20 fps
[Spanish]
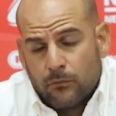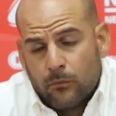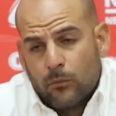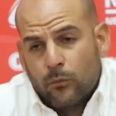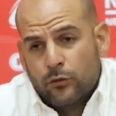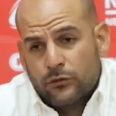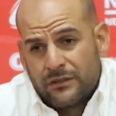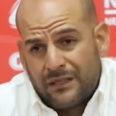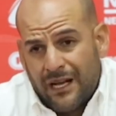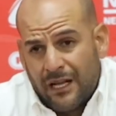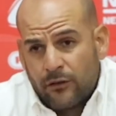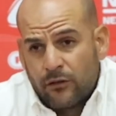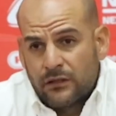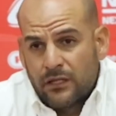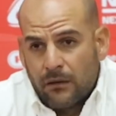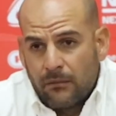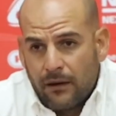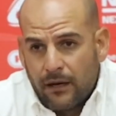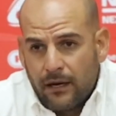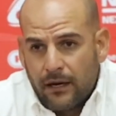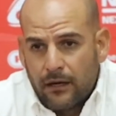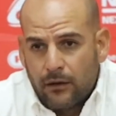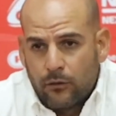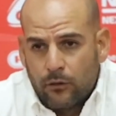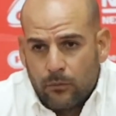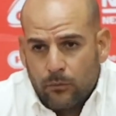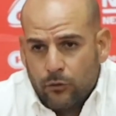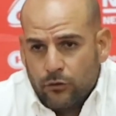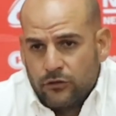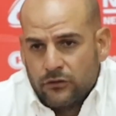buscando trabajar
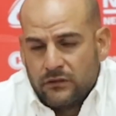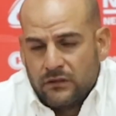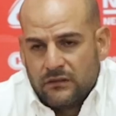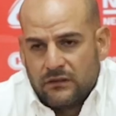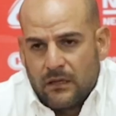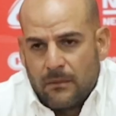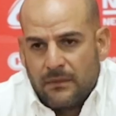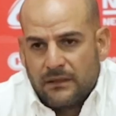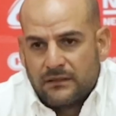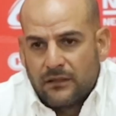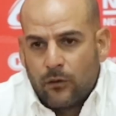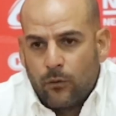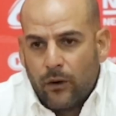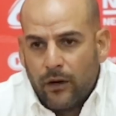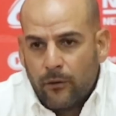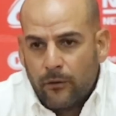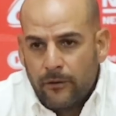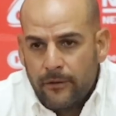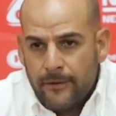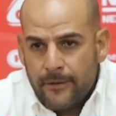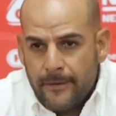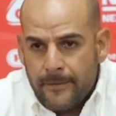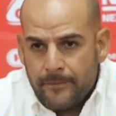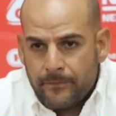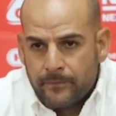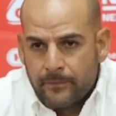con muchos sistemas de juego,